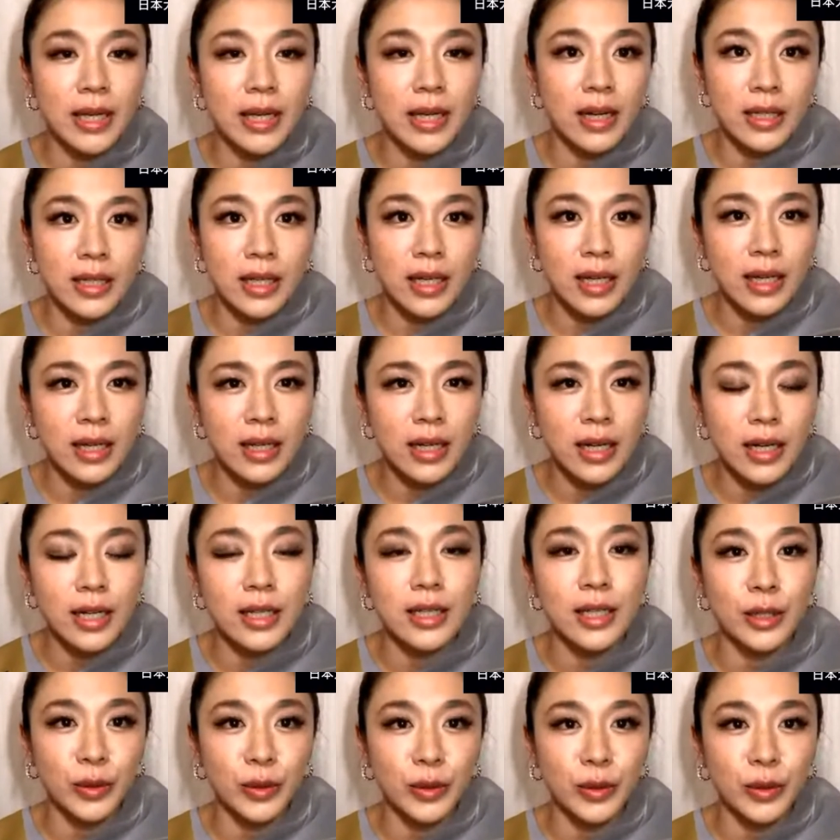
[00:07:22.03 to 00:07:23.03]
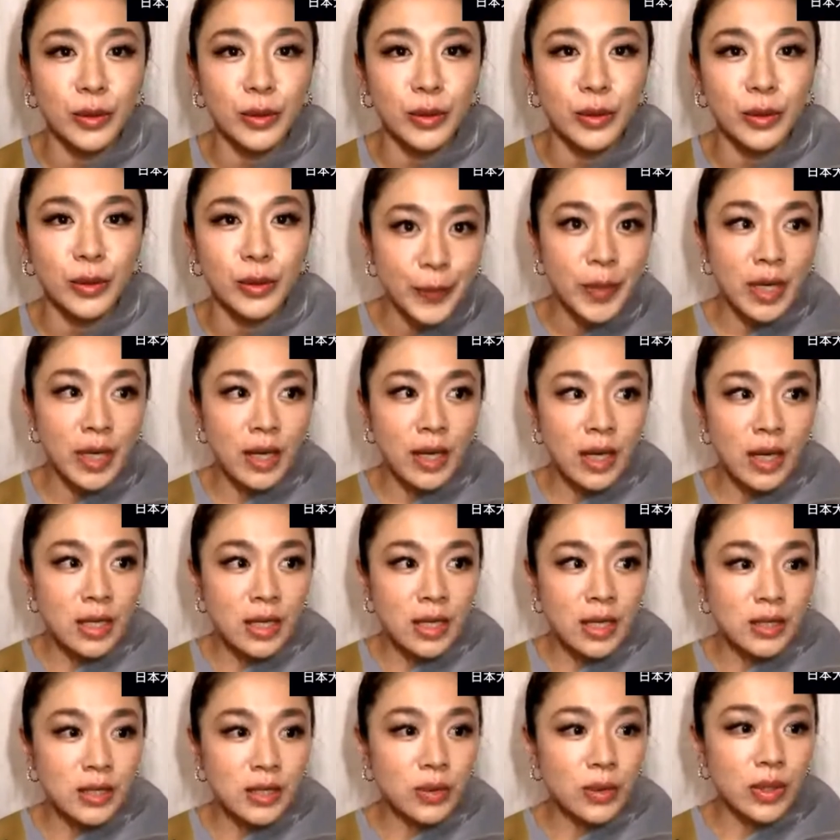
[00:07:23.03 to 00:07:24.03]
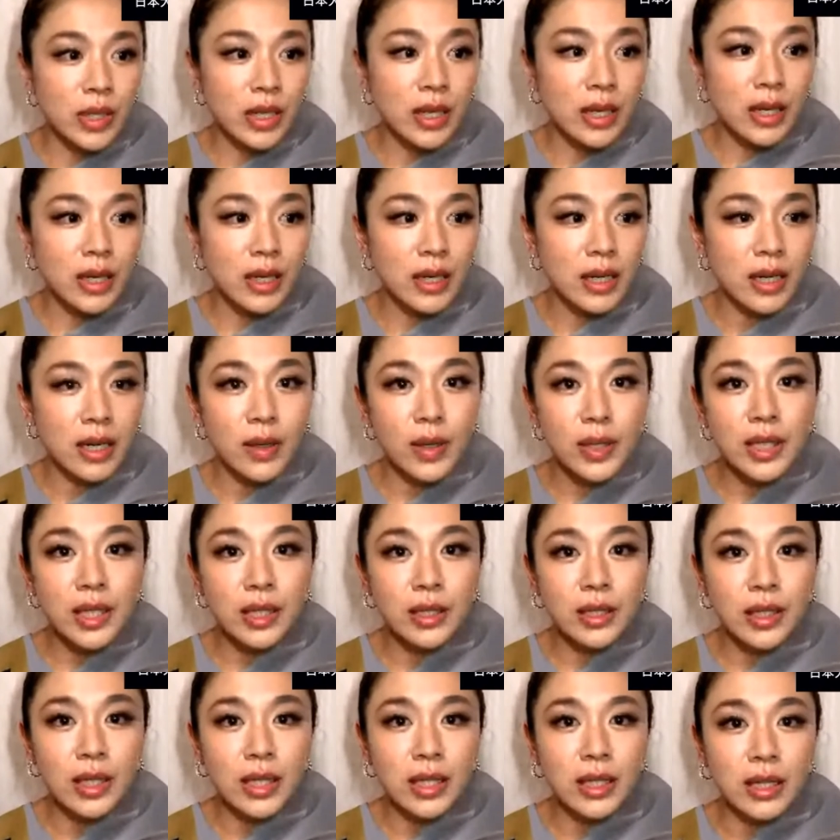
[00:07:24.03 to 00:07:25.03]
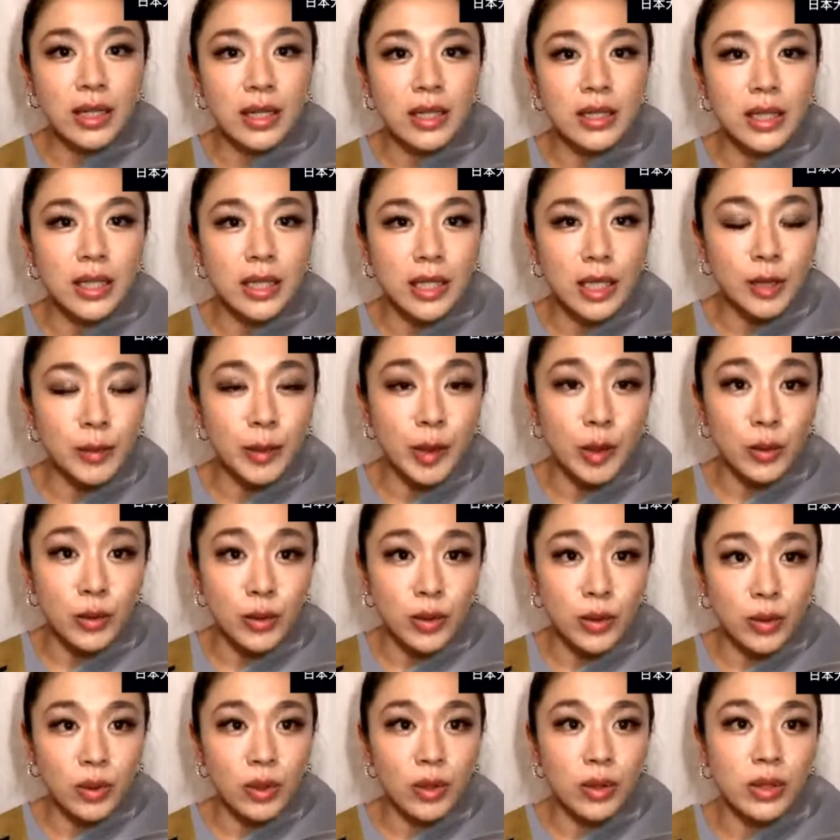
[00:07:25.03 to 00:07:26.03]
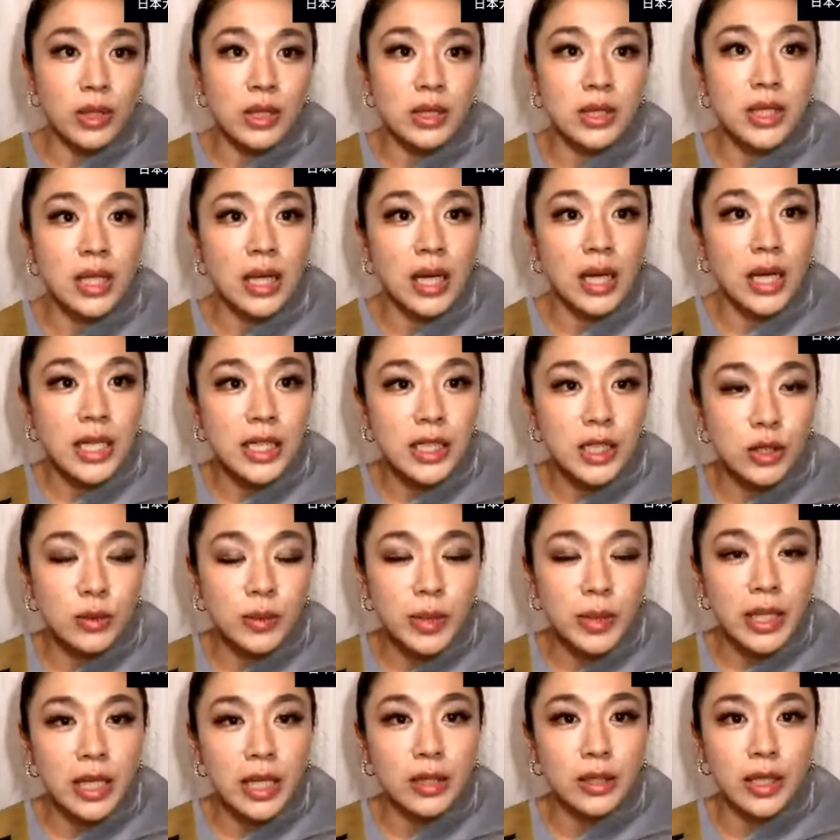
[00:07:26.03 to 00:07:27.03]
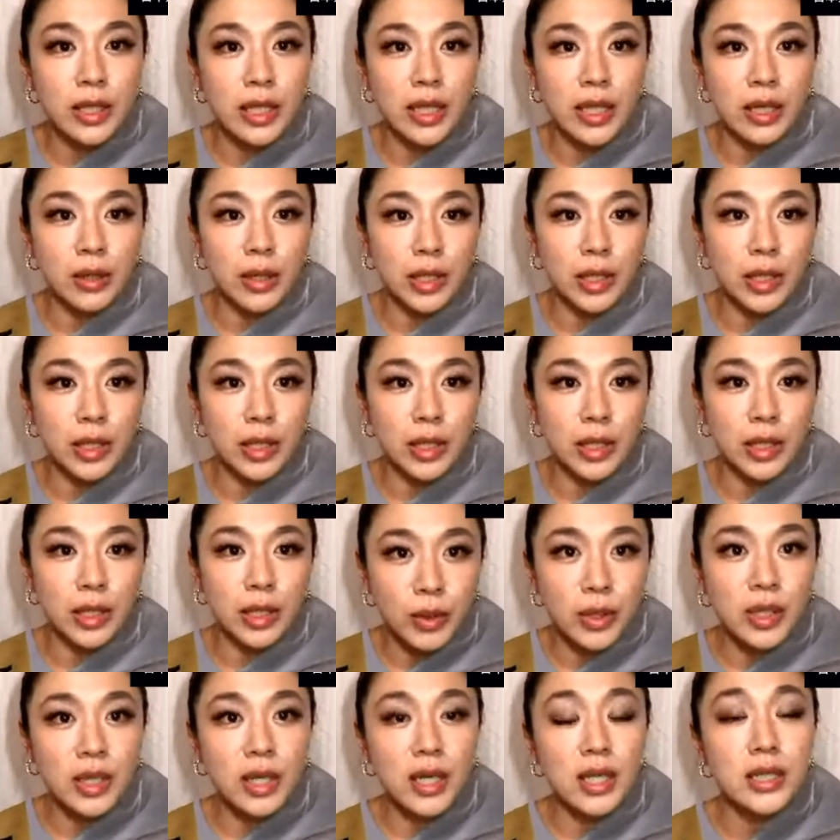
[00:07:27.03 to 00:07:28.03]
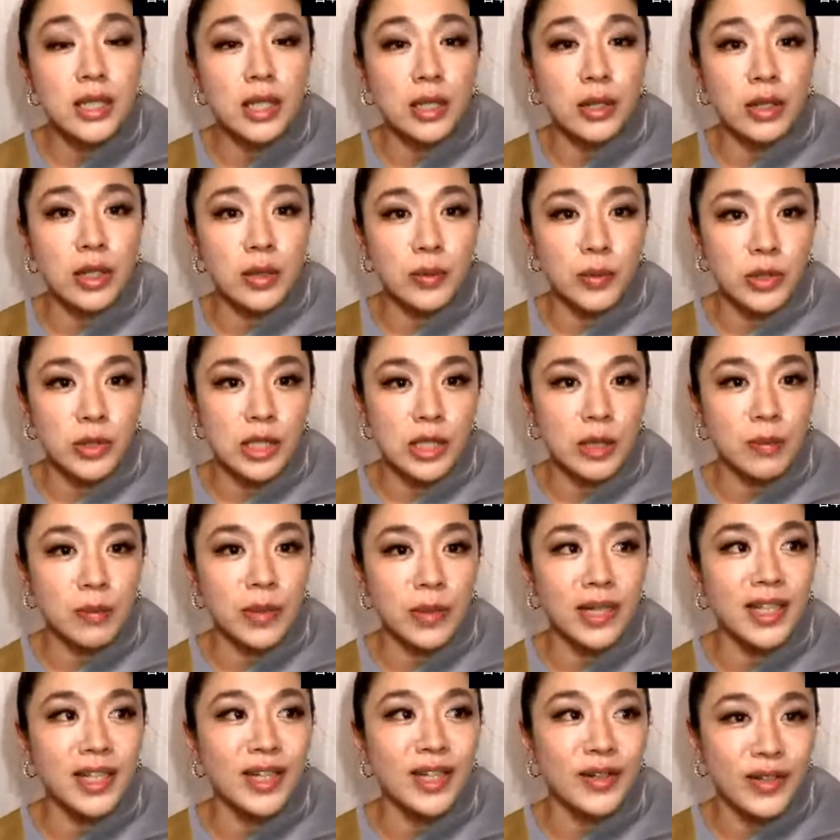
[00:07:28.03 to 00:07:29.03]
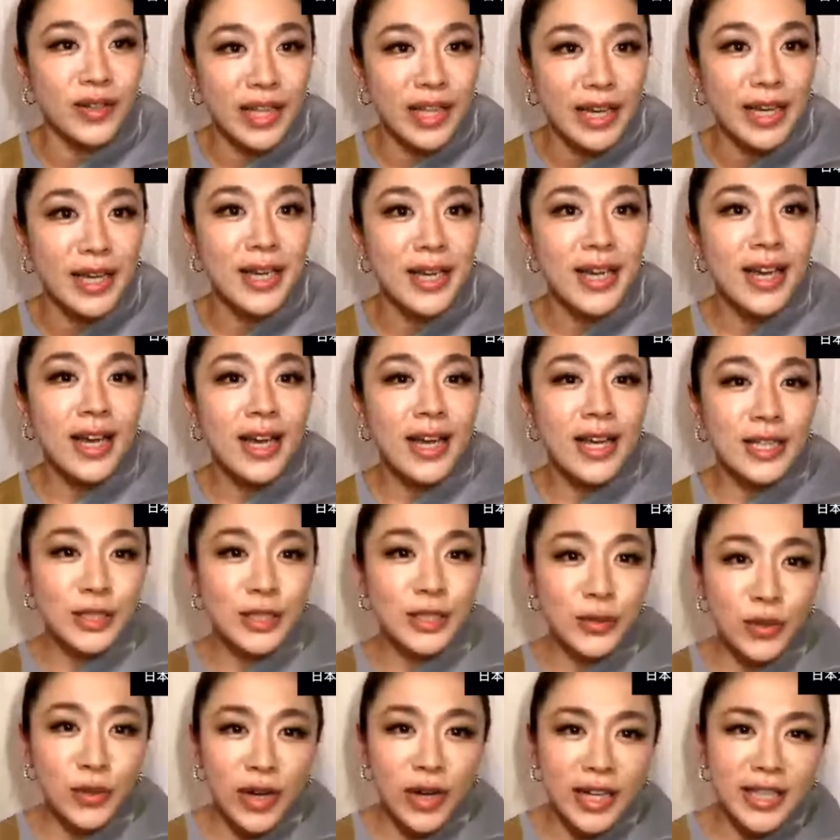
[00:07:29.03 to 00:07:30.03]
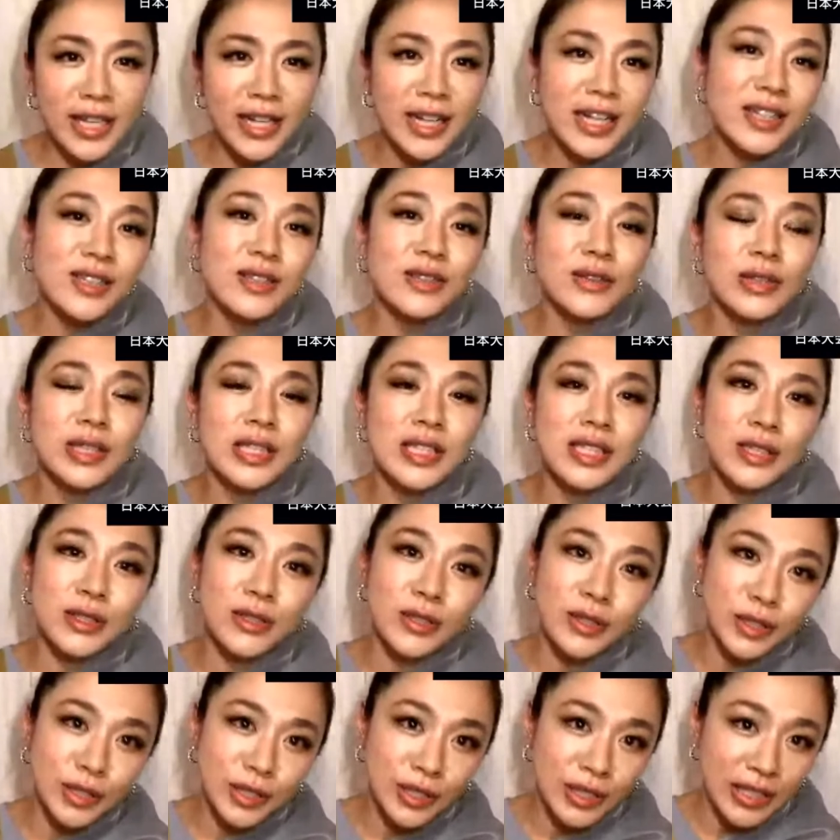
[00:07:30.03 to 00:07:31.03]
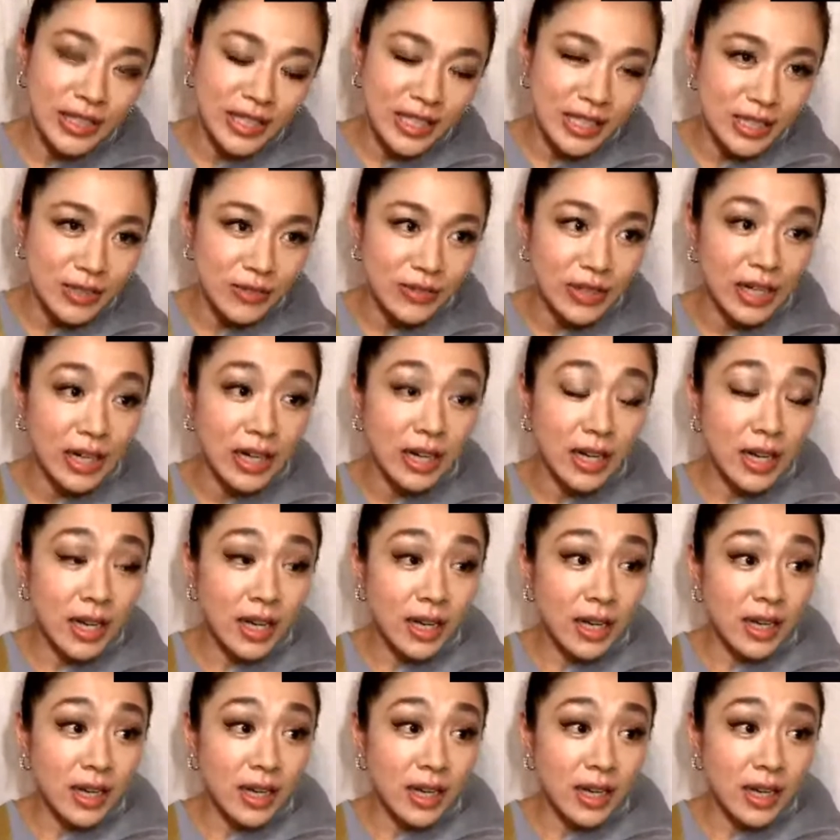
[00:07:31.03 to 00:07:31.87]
全て叶えられたのでそこで関わってくれた方や今こうして配信を見てくれてる方に本当に感謝の気持ちでいっぱいなのでそこ離れるのにすごく私は